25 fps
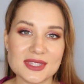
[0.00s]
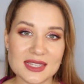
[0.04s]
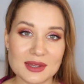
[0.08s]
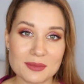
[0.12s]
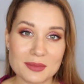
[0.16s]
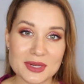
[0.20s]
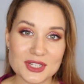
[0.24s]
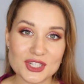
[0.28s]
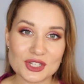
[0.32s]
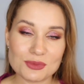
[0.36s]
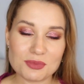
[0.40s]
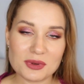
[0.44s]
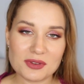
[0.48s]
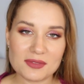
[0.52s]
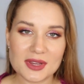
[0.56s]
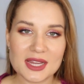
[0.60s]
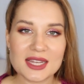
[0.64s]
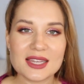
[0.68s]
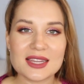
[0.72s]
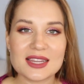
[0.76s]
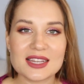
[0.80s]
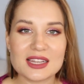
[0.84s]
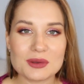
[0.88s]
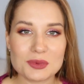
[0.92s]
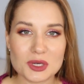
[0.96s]
Всем большой
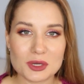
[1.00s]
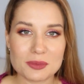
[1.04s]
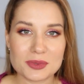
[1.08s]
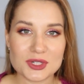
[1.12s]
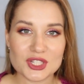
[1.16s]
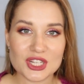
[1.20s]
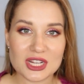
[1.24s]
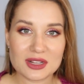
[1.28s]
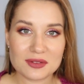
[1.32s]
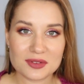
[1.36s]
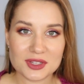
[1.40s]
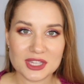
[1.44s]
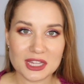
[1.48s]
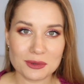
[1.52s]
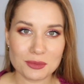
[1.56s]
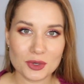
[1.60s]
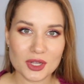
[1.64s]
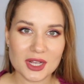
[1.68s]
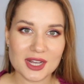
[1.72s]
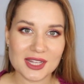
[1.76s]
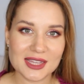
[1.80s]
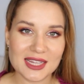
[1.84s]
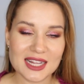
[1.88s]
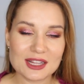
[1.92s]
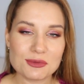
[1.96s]
привет и добро пожаловать на
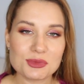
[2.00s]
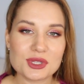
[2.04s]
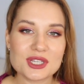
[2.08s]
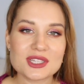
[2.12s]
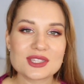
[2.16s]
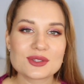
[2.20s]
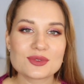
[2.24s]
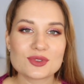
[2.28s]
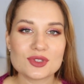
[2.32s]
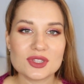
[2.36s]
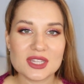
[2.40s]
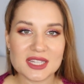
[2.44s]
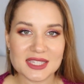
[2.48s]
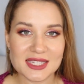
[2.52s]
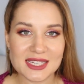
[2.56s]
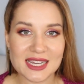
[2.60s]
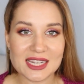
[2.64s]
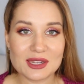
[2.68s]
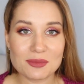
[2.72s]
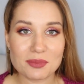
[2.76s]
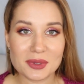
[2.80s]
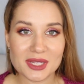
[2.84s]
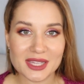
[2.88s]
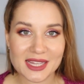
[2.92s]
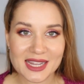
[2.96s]
мой канал. Меня зовут
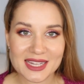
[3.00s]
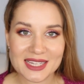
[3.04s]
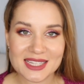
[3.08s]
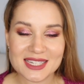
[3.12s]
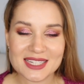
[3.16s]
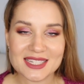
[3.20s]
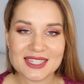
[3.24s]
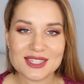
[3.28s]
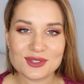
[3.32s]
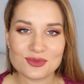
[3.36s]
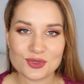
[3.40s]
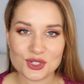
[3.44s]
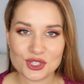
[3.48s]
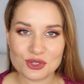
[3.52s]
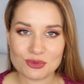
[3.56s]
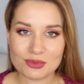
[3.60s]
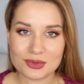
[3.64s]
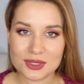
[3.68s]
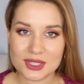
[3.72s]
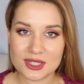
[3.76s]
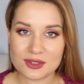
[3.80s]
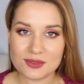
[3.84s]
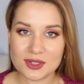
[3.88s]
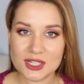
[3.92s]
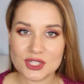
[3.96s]
Татьяна Потанина. Сегодня
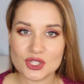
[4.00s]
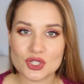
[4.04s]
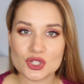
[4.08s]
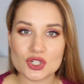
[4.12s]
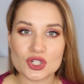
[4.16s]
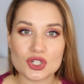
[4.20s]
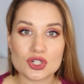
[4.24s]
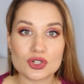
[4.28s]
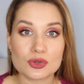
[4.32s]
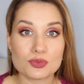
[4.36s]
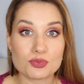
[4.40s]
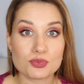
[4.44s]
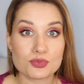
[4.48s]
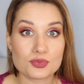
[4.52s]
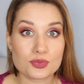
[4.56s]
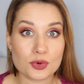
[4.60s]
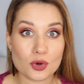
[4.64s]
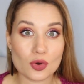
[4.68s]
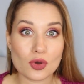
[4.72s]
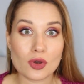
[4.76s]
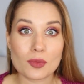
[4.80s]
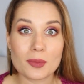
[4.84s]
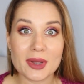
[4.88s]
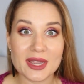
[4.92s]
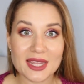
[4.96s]
будет видео
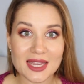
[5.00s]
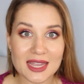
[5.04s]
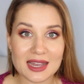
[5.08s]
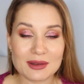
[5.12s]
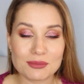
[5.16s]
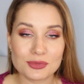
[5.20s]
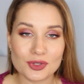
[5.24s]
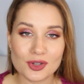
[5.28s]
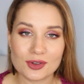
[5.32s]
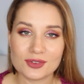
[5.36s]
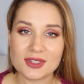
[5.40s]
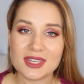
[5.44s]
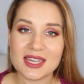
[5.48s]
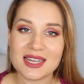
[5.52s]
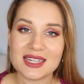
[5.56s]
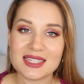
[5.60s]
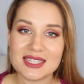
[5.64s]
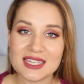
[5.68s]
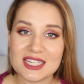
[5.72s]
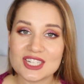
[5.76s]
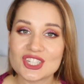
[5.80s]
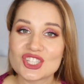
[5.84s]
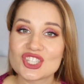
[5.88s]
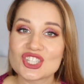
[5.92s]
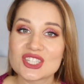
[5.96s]
про мои обновки
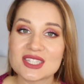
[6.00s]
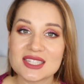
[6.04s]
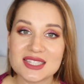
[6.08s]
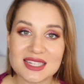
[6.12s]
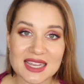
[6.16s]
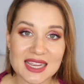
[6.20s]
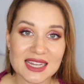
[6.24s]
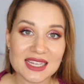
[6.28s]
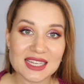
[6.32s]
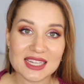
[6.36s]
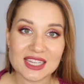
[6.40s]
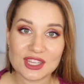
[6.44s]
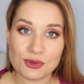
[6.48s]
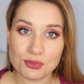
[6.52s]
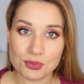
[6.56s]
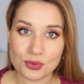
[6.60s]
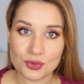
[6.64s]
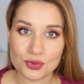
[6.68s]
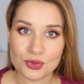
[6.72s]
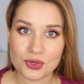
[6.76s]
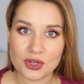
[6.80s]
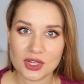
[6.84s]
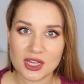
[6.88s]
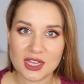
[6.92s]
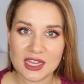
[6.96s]
одежды с сайта
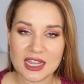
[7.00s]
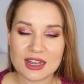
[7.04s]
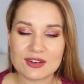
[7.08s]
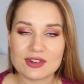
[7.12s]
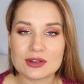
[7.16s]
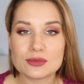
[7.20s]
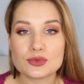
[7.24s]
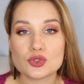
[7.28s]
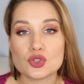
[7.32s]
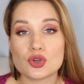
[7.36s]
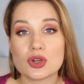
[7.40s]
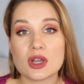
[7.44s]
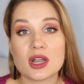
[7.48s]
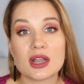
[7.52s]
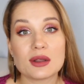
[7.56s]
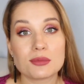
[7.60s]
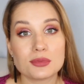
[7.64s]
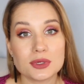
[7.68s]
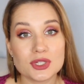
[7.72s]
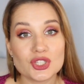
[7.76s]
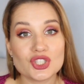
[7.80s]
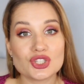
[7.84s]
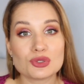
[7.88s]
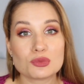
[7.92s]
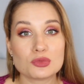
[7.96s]
Гипюр. И я вам все, как
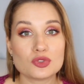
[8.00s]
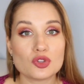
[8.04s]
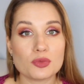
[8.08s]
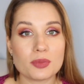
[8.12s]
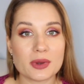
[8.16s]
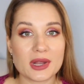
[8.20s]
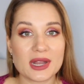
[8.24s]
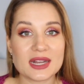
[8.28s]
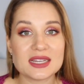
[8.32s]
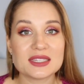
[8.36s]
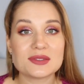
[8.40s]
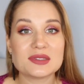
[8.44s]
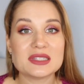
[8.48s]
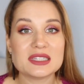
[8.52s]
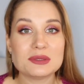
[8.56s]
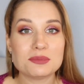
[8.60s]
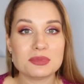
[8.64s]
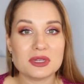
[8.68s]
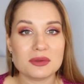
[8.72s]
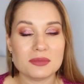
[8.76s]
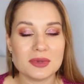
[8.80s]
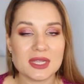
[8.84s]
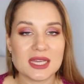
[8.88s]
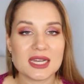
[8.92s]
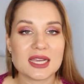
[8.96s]
обычно, буду показывать с
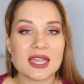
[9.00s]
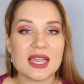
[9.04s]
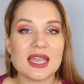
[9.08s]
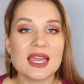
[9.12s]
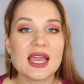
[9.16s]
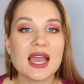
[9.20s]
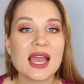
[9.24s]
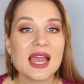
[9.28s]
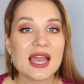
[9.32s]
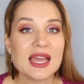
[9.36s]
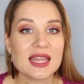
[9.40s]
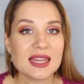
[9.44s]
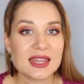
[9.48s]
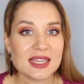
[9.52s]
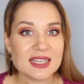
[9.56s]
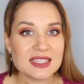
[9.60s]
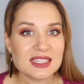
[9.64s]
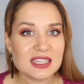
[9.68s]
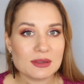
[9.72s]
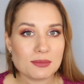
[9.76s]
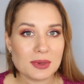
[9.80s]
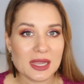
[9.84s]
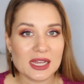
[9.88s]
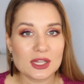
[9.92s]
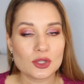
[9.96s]
примеркой на
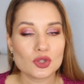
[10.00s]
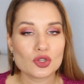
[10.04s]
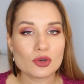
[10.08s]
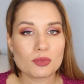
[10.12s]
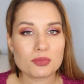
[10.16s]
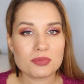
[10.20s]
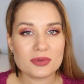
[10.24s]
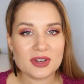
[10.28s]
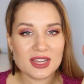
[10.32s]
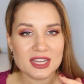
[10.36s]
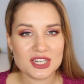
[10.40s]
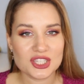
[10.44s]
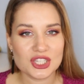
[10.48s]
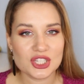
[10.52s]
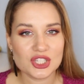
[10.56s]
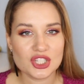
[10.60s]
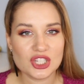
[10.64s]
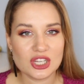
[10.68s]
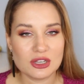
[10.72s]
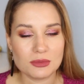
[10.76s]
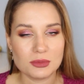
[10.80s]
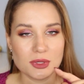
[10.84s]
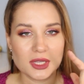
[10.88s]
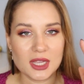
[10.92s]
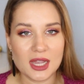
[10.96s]
себе. Но прежде
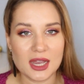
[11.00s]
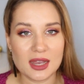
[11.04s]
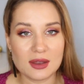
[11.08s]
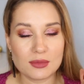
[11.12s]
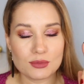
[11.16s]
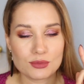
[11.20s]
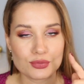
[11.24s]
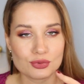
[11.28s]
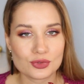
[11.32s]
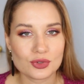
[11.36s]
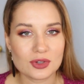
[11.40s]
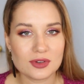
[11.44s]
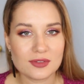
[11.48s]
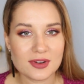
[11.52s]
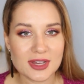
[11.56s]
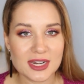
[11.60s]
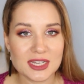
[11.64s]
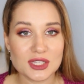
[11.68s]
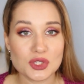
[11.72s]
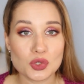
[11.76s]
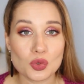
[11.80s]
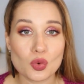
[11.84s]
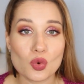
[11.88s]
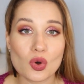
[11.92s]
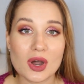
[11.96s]
чем я буду
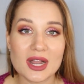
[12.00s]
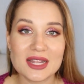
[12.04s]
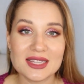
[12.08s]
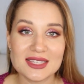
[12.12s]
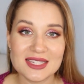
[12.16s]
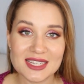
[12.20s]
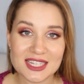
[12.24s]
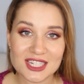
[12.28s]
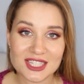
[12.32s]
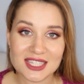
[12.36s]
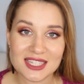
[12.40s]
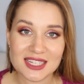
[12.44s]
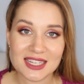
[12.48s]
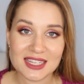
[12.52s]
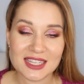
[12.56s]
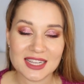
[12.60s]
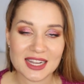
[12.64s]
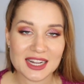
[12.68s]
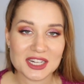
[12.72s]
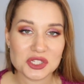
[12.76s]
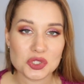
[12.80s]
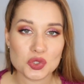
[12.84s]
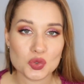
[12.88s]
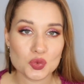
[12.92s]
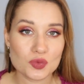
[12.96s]
говорить о одежде,
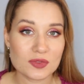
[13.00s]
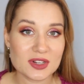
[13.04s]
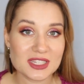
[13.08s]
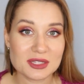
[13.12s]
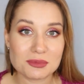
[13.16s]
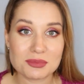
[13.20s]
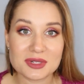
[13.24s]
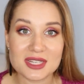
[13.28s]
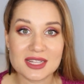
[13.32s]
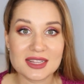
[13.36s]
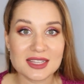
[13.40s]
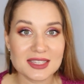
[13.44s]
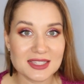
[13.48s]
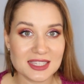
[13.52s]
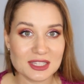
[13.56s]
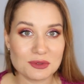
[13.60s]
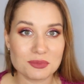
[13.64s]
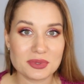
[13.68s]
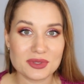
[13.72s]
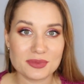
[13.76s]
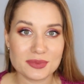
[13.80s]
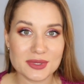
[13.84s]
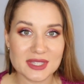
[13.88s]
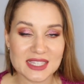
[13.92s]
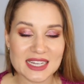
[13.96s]
я хочу вас пригласить
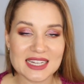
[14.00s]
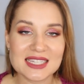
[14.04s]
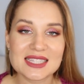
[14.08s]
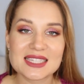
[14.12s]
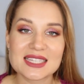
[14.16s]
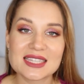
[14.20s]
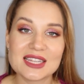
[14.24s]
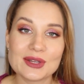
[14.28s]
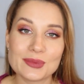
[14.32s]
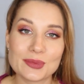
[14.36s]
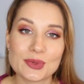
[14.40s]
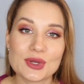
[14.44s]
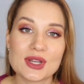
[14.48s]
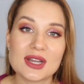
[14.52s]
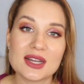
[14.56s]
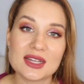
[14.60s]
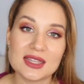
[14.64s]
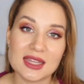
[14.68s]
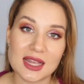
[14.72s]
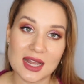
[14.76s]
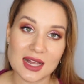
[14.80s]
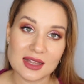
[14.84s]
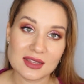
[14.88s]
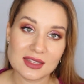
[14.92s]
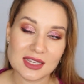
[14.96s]
подписаться на мой
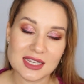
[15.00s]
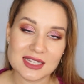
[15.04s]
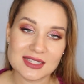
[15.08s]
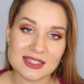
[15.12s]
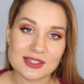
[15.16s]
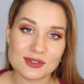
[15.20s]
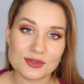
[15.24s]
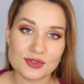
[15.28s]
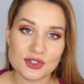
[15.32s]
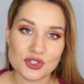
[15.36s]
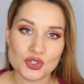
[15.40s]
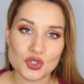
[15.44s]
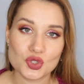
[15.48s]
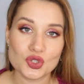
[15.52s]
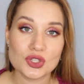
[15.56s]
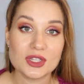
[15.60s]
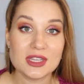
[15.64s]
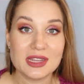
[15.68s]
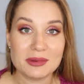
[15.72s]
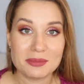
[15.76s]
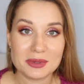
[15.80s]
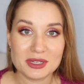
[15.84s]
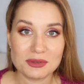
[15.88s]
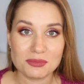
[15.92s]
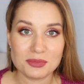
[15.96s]
канал. Если вы еще
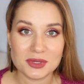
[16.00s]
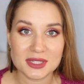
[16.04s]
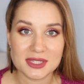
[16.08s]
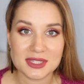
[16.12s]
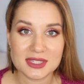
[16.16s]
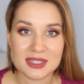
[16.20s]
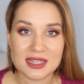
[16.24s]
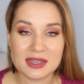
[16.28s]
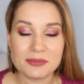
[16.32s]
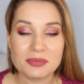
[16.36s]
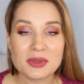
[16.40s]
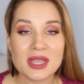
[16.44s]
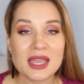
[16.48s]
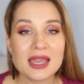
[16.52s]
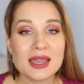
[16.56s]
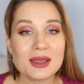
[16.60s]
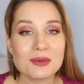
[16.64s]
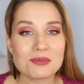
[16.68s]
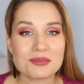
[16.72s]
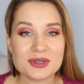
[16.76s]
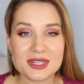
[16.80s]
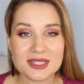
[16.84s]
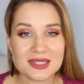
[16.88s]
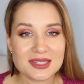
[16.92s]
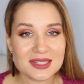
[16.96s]
не подписаны,
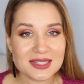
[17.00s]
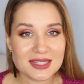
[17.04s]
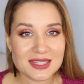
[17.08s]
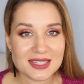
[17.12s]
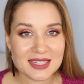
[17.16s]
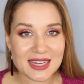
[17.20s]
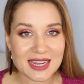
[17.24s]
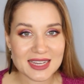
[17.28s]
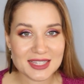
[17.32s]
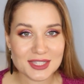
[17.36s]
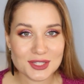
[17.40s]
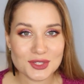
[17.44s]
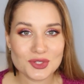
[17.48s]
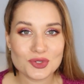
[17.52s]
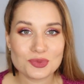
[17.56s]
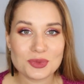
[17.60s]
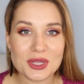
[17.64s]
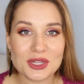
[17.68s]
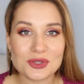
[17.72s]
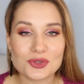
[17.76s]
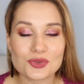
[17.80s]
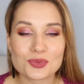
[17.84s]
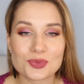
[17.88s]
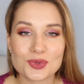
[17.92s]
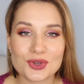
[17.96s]
присоединяйтесь. У
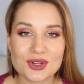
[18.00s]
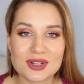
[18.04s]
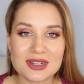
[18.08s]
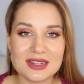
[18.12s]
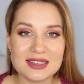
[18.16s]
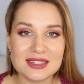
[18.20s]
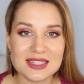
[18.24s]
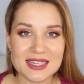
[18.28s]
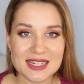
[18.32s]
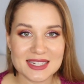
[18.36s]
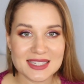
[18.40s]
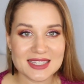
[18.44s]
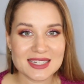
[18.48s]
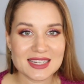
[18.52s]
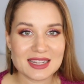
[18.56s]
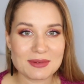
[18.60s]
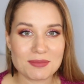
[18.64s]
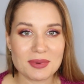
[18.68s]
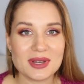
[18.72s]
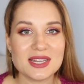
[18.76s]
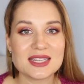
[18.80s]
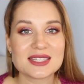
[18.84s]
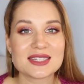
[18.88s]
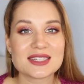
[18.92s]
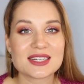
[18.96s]
меня тут много интересных и
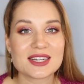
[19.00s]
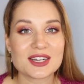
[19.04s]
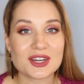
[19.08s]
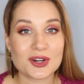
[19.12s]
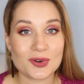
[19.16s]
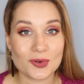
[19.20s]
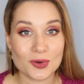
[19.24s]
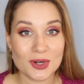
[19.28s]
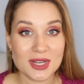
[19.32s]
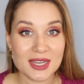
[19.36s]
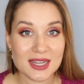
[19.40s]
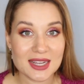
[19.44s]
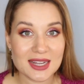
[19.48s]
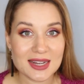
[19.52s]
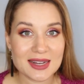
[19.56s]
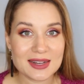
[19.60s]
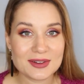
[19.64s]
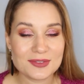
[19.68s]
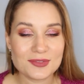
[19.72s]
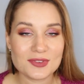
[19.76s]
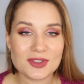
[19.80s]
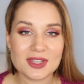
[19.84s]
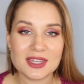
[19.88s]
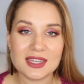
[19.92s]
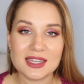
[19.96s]
полезных
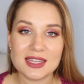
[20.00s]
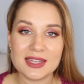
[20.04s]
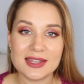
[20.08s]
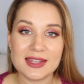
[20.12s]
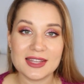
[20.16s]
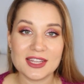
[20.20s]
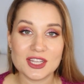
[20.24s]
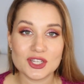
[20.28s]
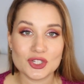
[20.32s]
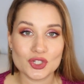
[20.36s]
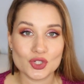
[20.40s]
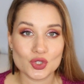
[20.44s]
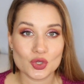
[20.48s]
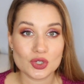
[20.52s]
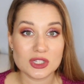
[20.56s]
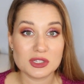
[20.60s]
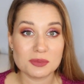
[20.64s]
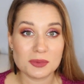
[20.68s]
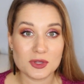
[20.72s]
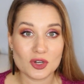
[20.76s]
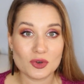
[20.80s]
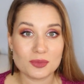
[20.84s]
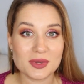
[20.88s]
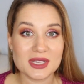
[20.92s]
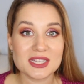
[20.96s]
роликов. И еще
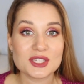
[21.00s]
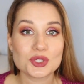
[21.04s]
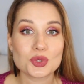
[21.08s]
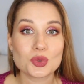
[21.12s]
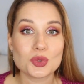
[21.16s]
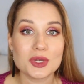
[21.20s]
теперь у меня есть